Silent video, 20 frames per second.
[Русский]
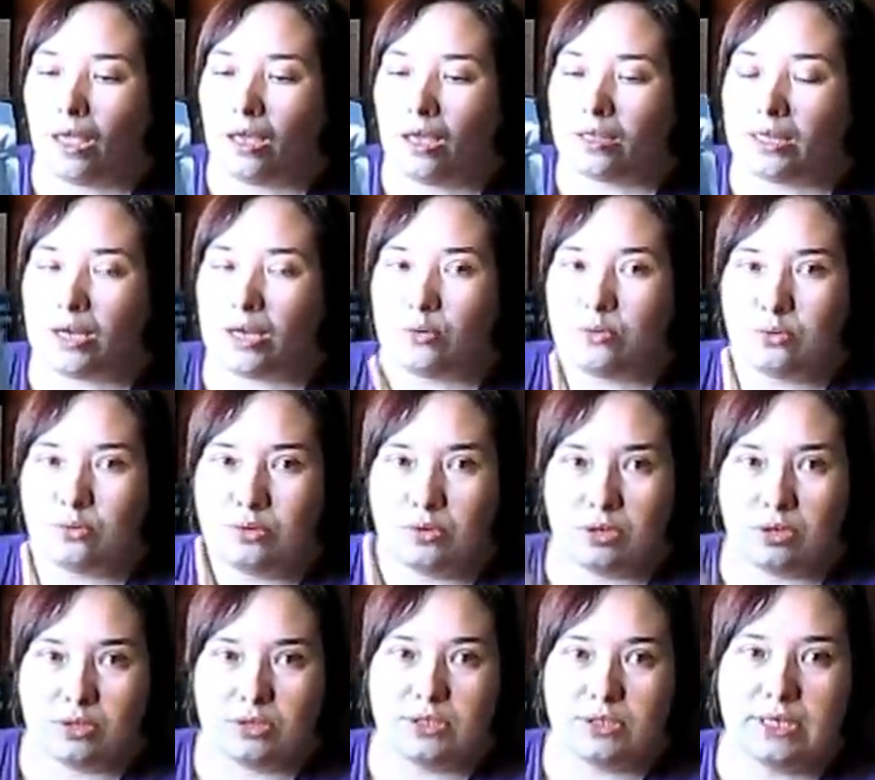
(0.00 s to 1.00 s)

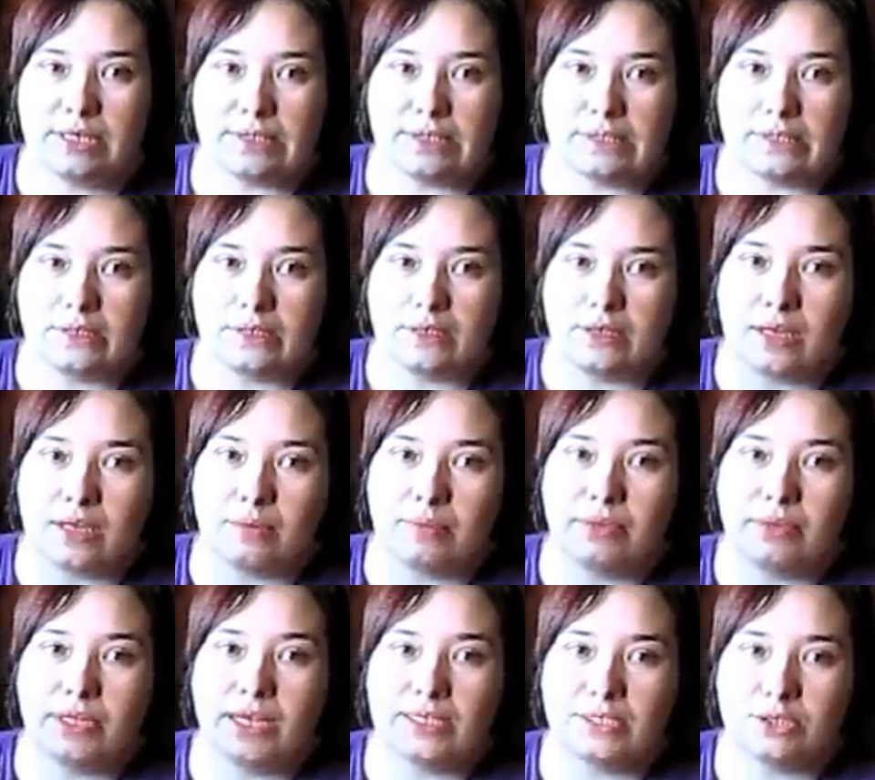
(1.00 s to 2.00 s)
такую, здесь как
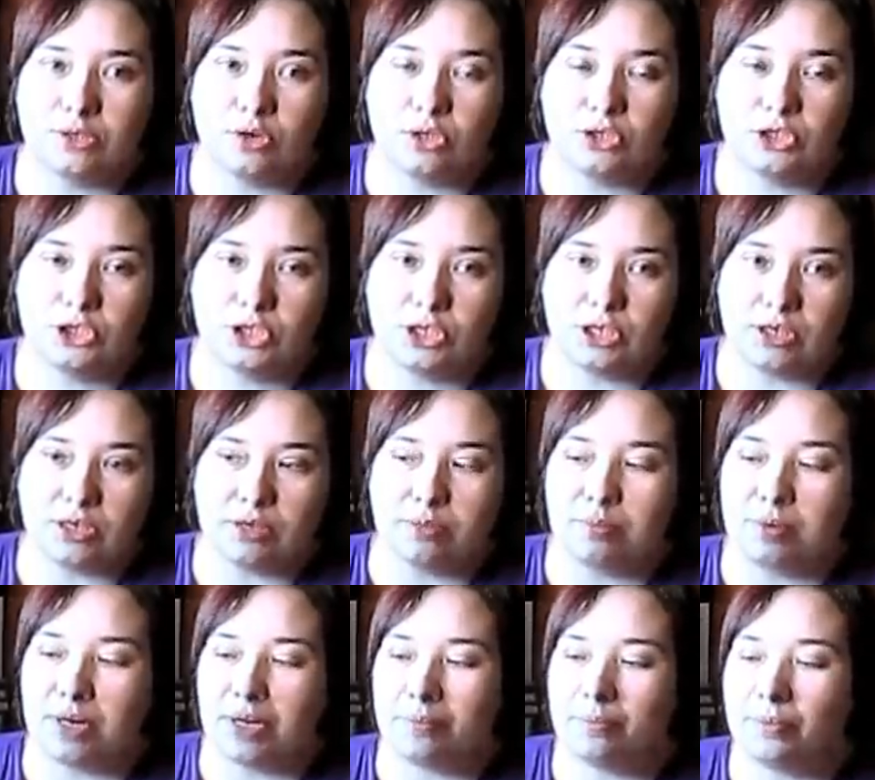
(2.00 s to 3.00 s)
бы носочки,
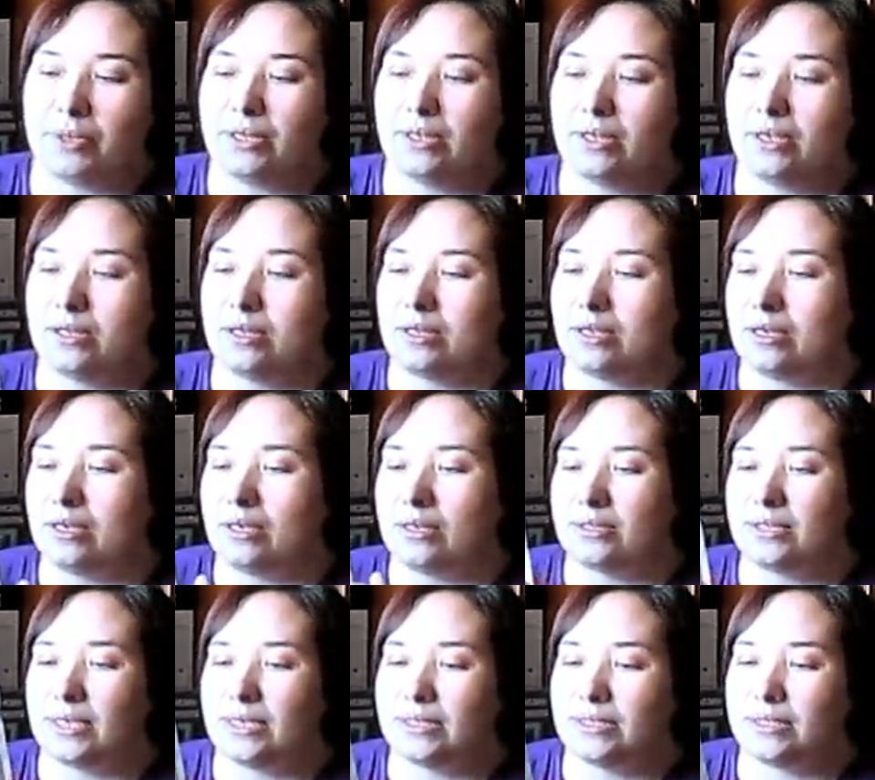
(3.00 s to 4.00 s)
пропитанные
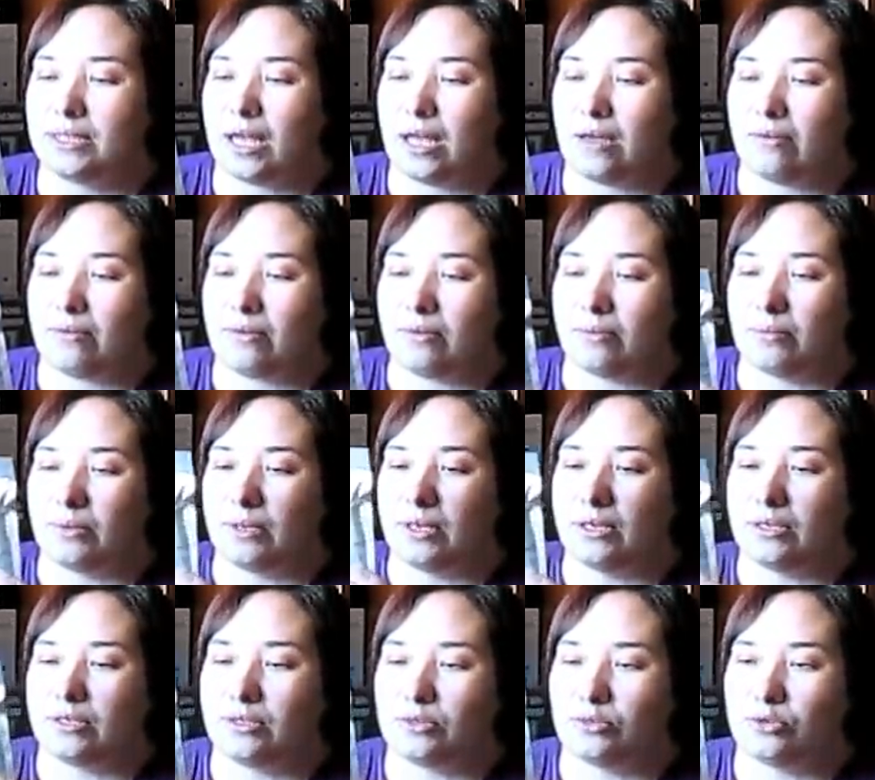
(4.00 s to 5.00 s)
составом.
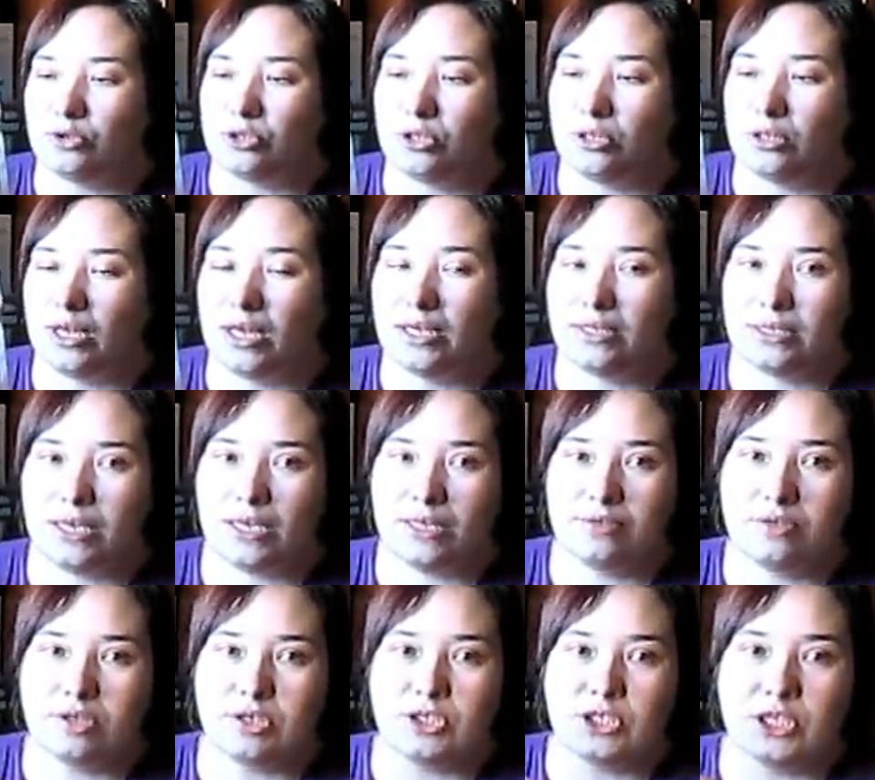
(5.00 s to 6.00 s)
Их нужно
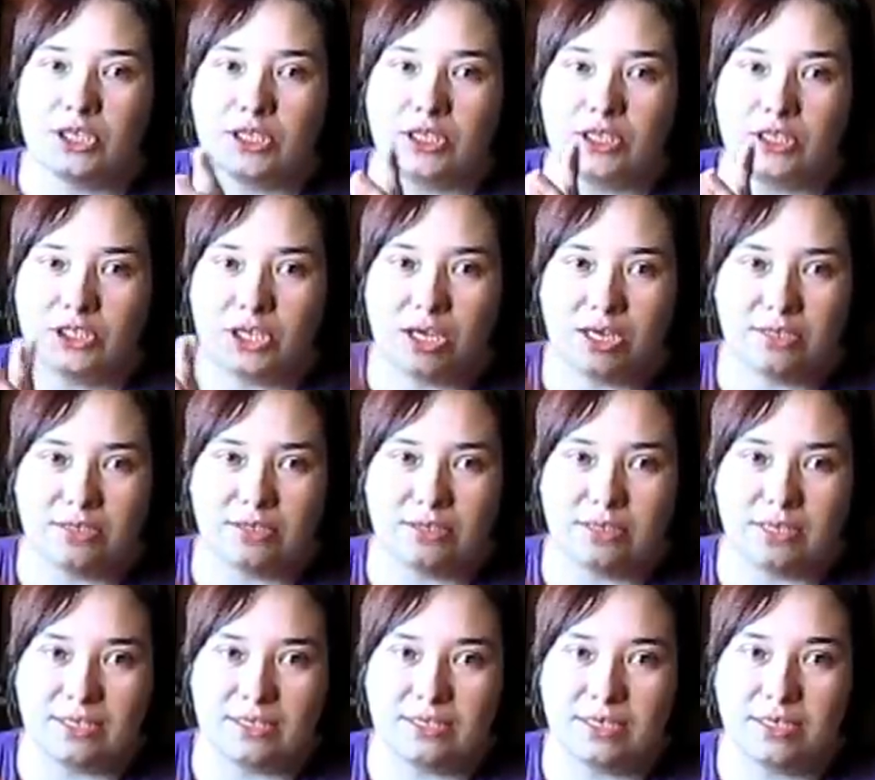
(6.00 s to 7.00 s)
надеть, в течение часа
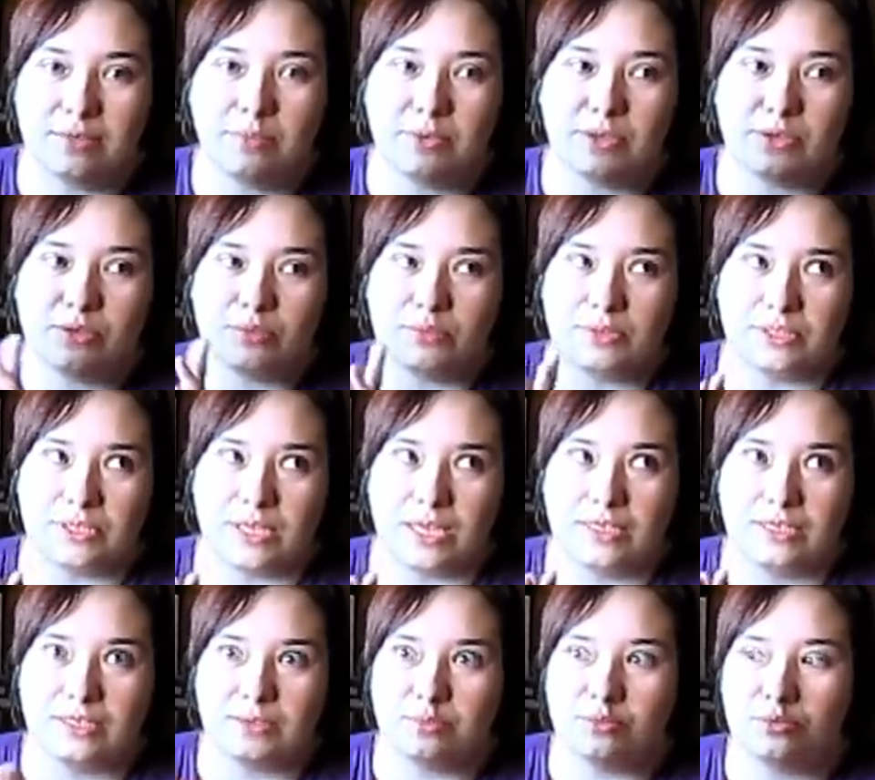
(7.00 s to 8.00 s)
носить, потом
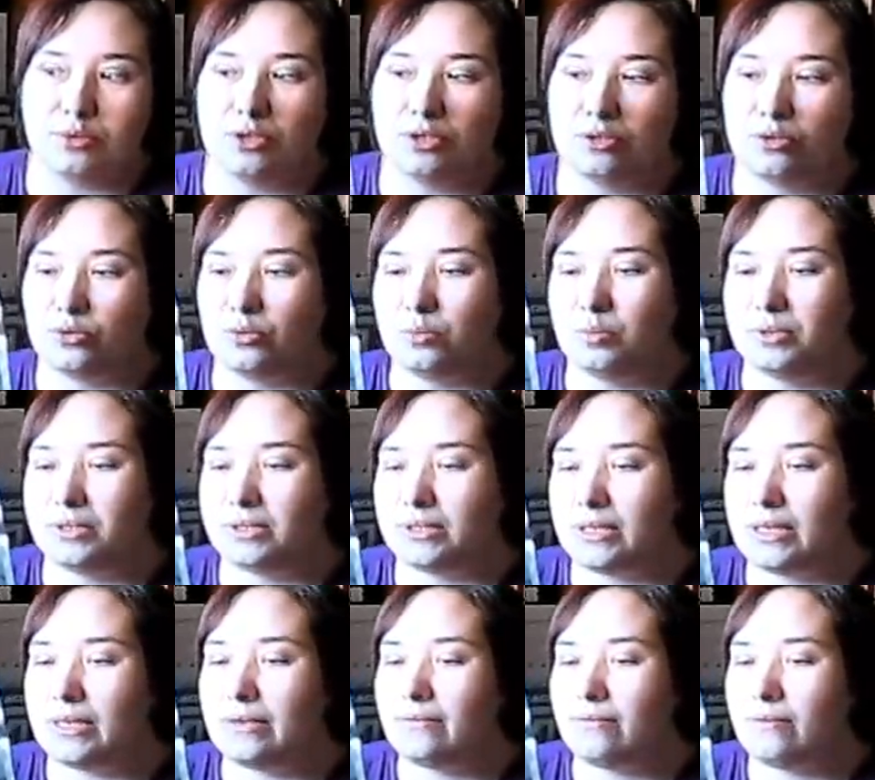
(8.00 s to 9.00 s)
снять, и будет
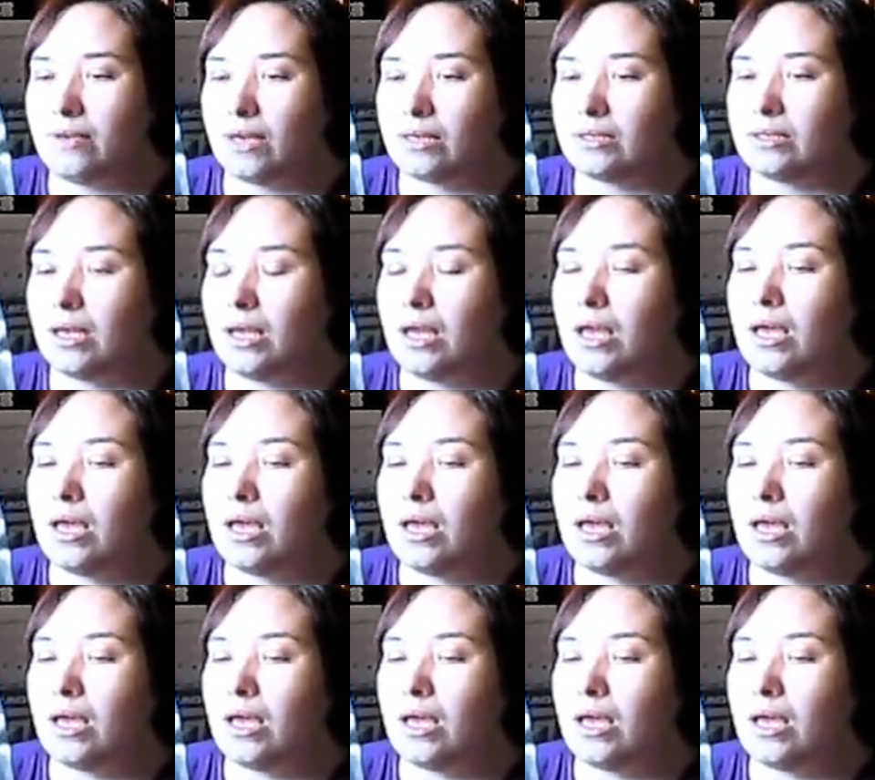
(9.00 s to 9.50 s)
суперский эффект.